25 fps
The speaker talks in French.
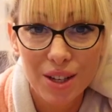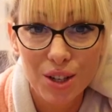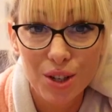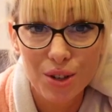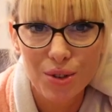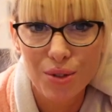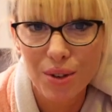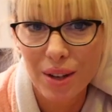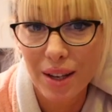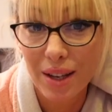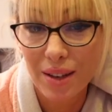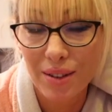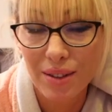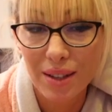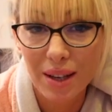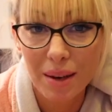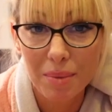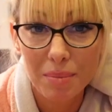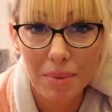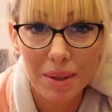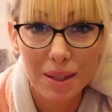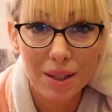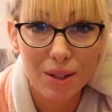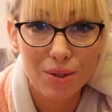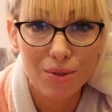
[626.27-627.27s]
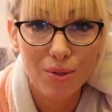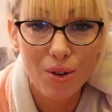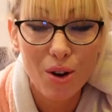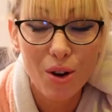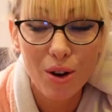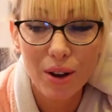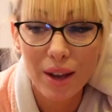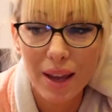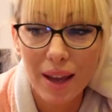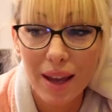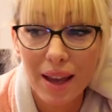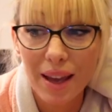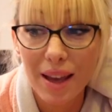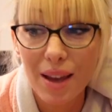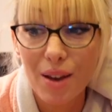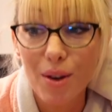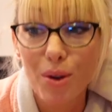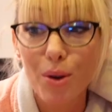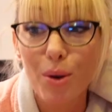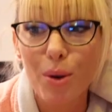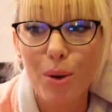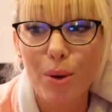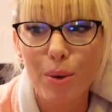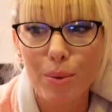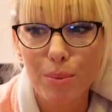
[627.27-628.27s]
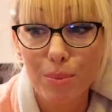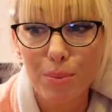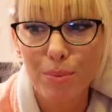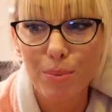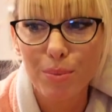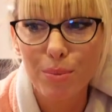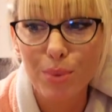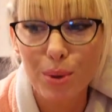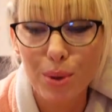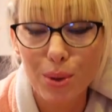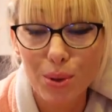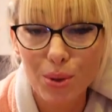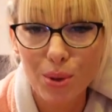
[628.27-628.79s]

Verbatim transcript: Je vais terminer ce vlog et pour